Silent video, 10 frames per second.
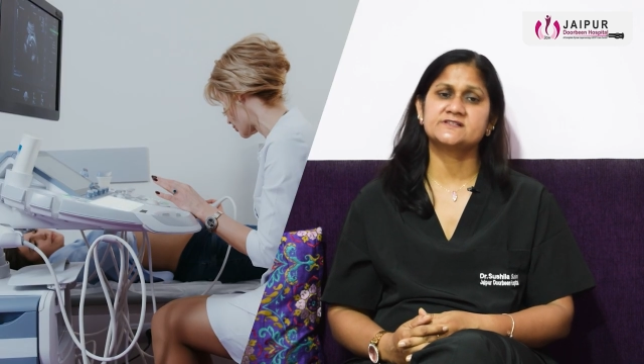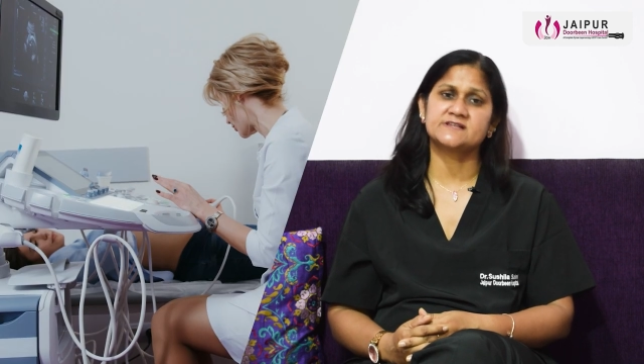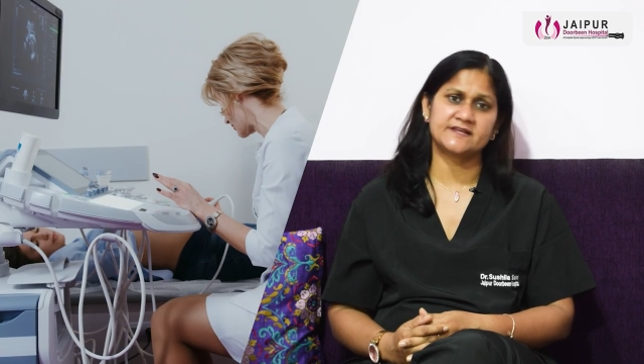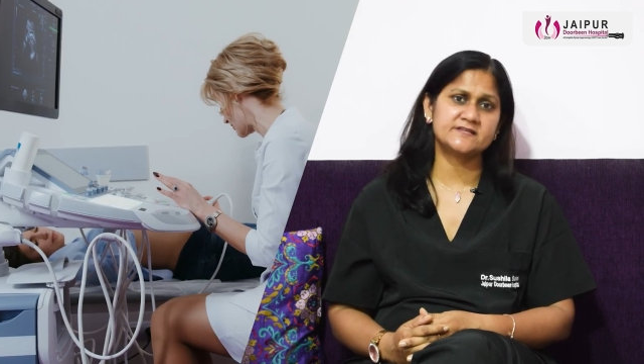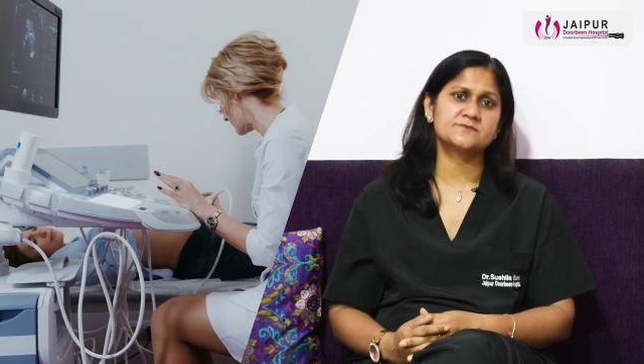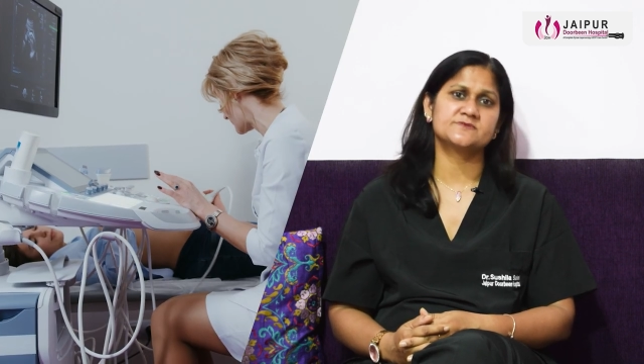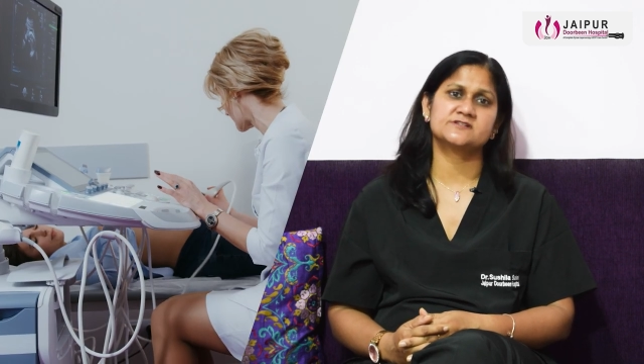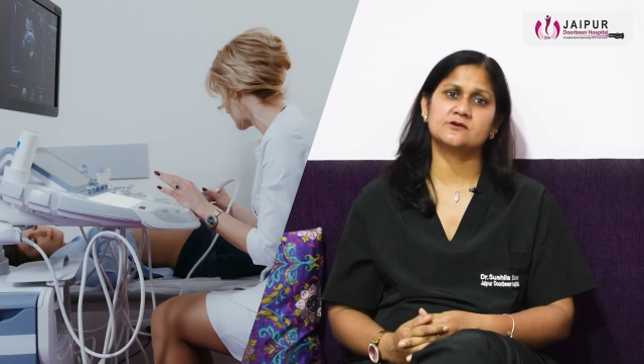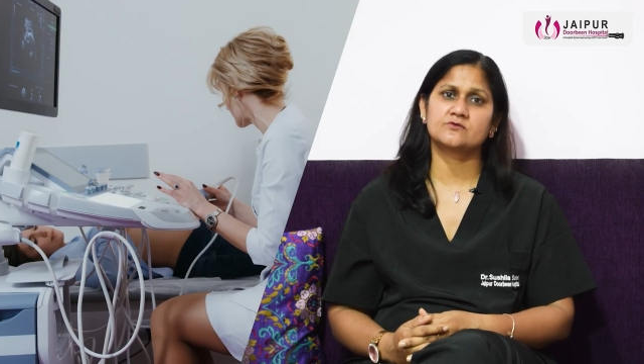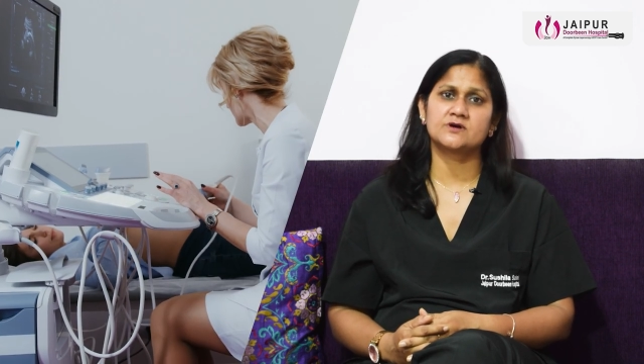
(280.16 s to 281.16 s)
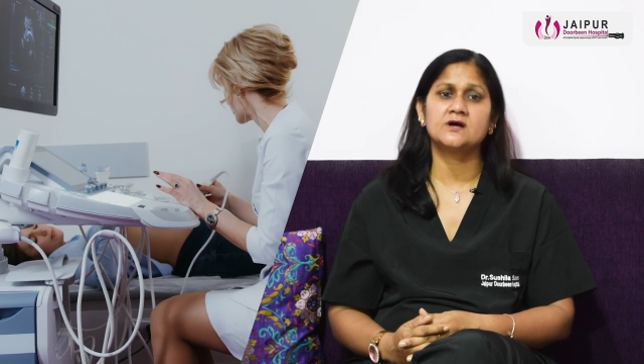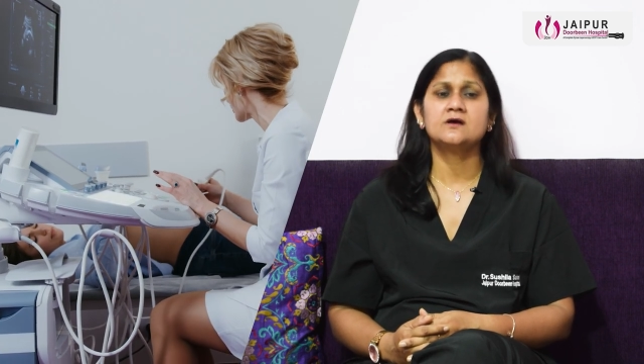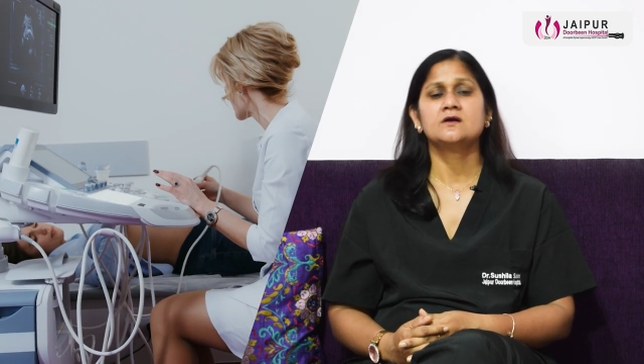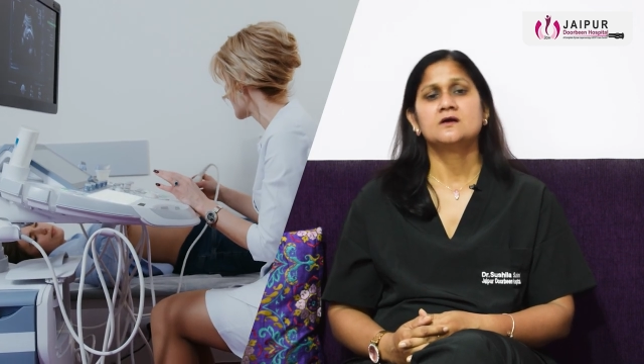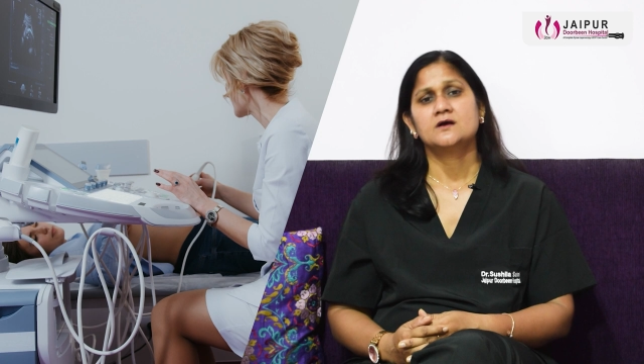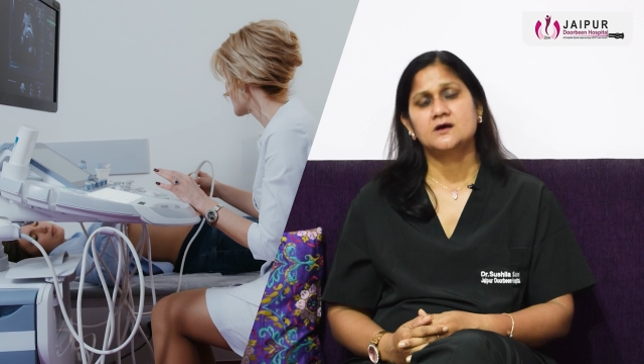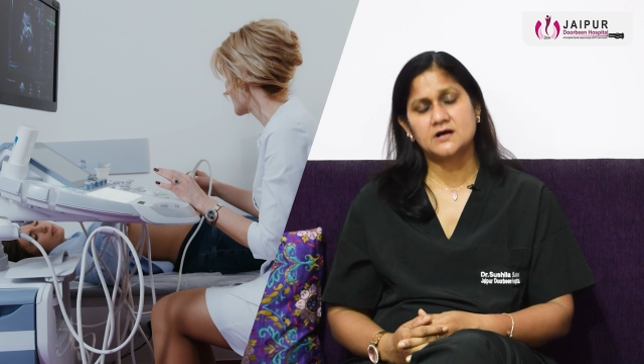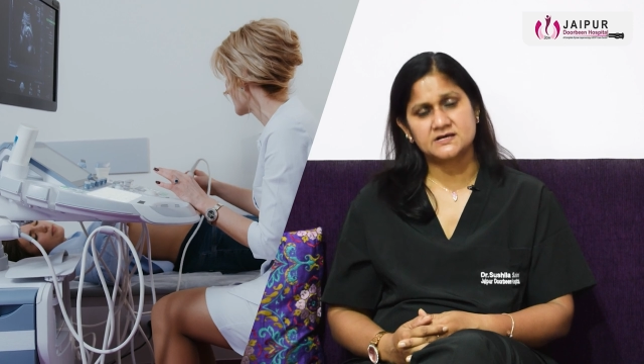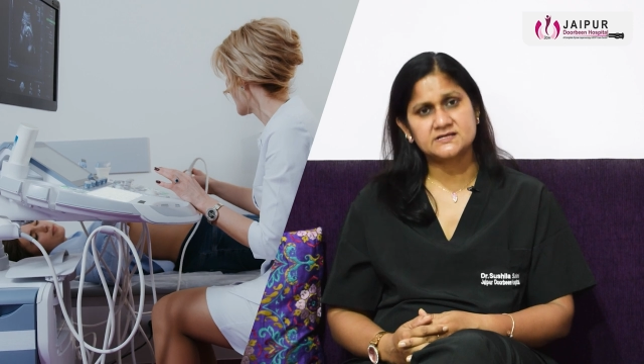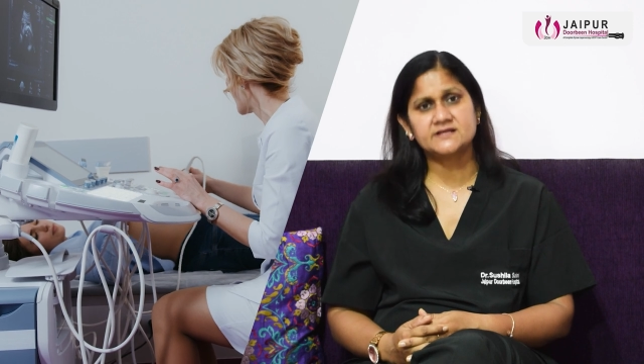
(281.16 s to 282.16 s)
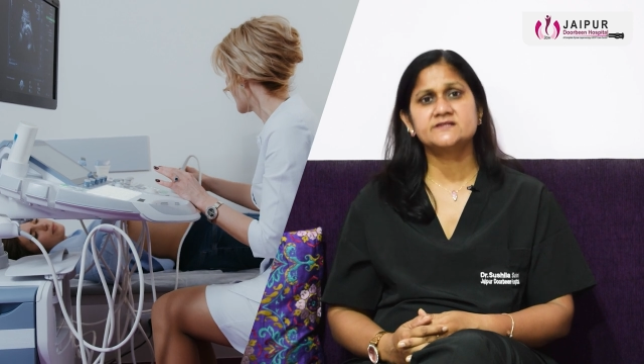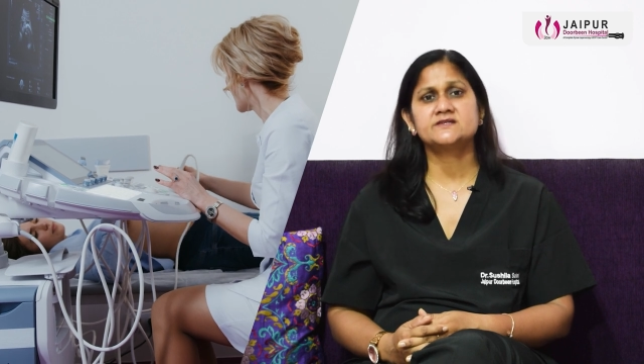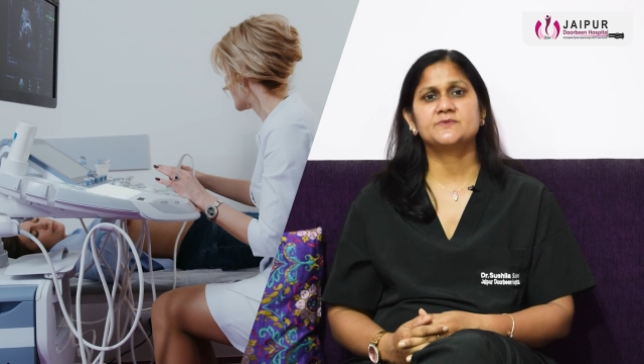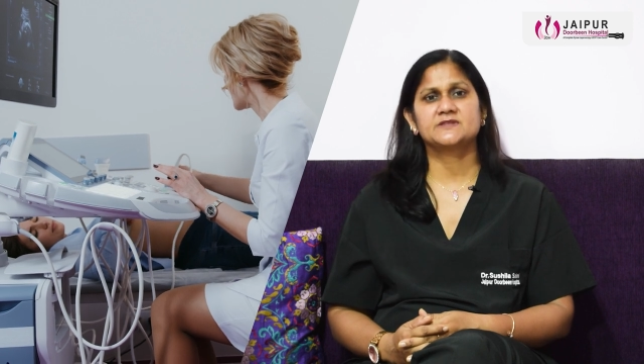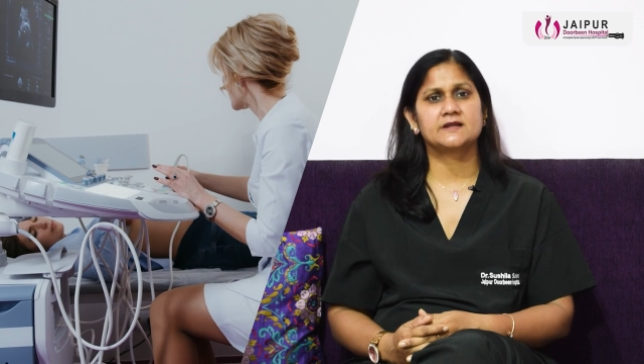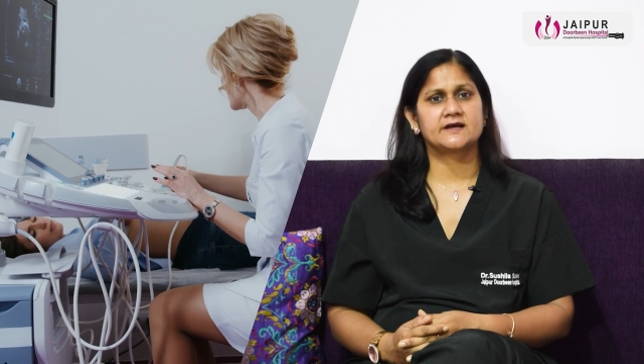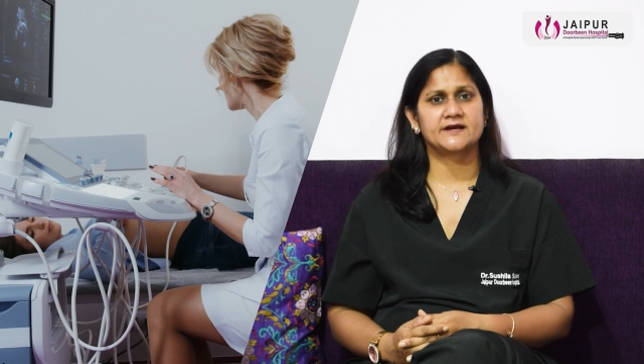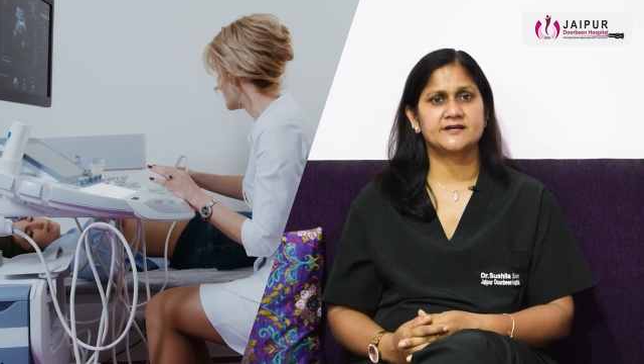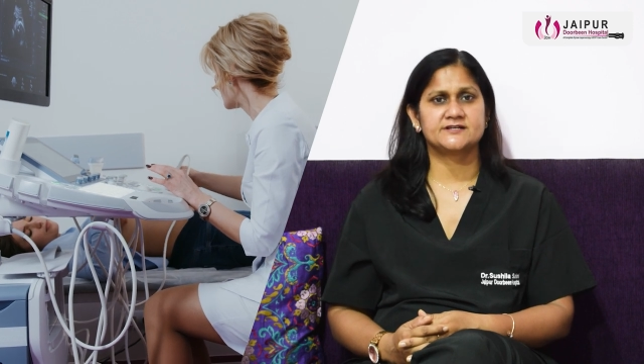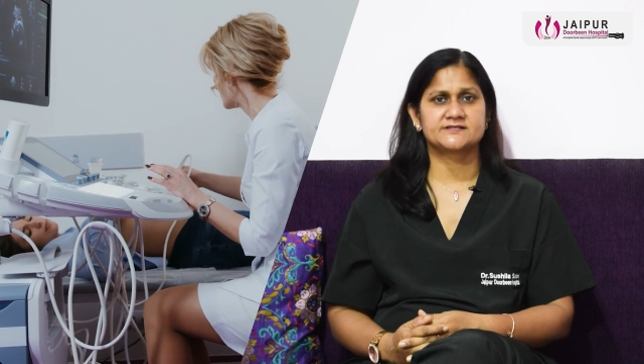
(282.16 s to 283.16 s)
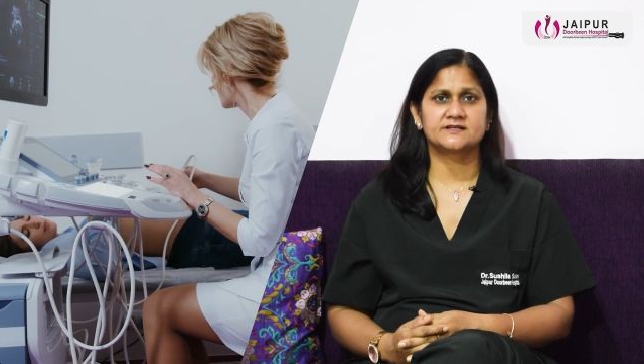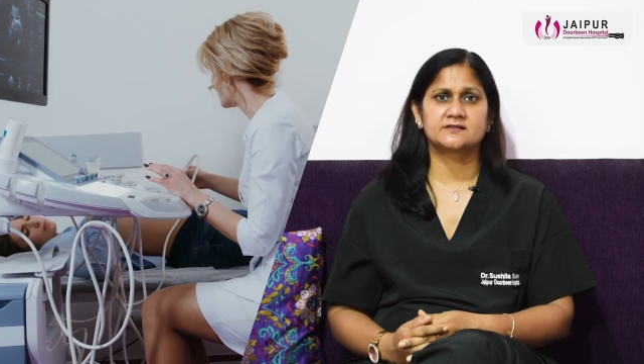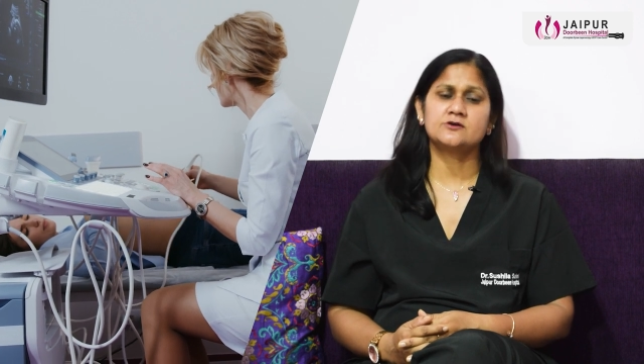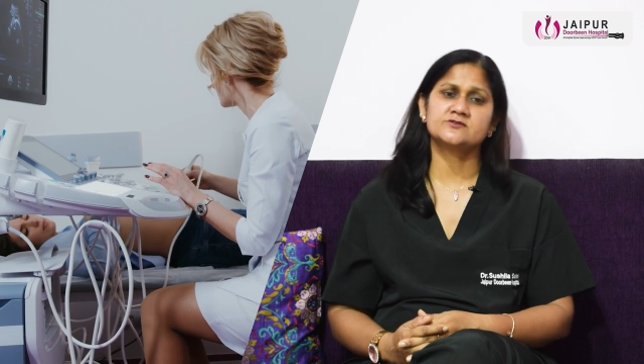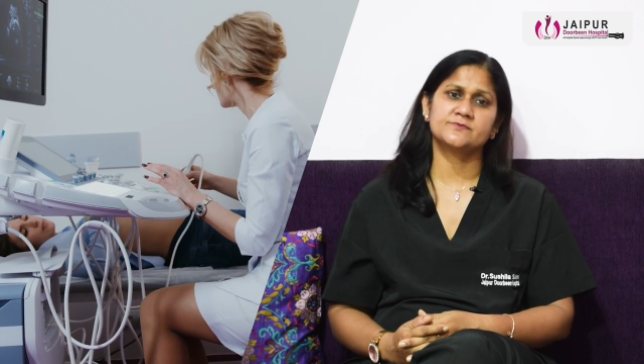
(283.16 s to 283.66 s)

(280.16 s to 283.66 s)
से सारी समस्याओं का आसानी से पता लगाया जा सकता है